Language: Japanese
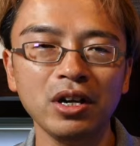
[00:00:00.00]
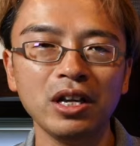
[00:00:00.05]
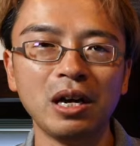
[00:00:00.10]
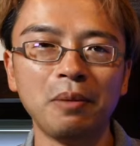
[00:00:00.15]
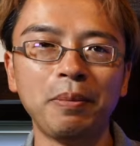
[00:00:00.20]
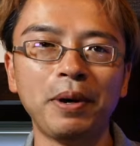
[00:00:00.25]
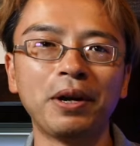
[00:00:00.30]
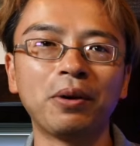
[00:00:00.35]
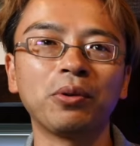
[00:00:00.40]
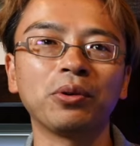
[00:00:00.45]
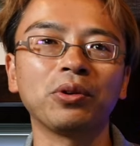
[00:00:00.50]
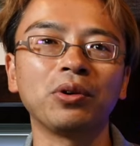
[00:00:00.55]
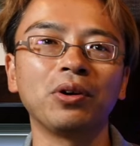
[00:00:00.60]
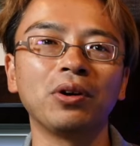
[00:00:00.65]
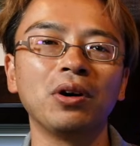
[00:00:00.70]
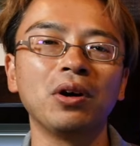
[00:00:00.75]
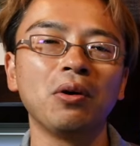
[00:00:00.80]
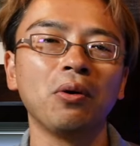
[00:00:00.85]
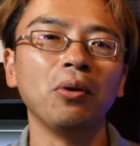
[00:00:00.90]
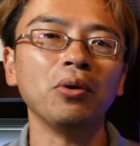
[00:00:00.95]
やっぱりこの
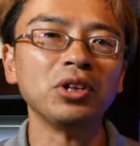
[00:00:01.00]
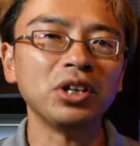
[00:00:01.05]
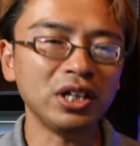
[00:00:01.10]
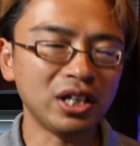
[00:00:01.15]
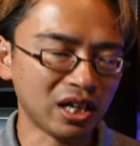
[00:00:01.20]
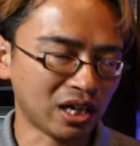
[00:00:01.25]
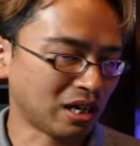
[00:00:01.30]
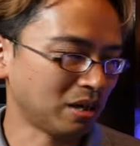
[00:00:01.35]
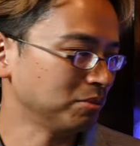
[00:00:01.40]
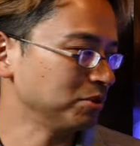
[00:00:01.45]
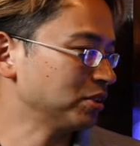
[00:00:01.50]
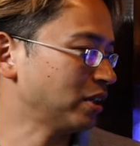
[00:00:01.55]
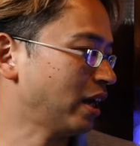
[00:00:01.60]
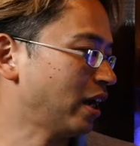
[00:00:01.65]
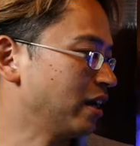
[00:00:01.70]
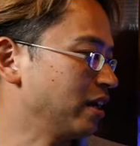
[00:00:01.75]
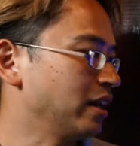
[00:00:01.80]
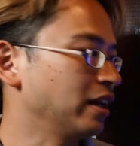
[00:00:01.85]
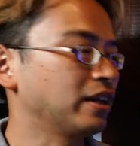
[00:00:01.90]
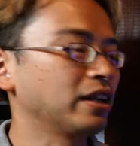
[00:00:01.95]
大きな株
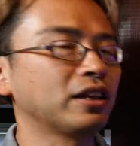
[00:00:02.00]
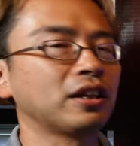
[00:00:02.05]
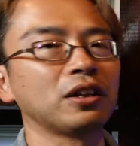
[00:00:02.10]
で入れて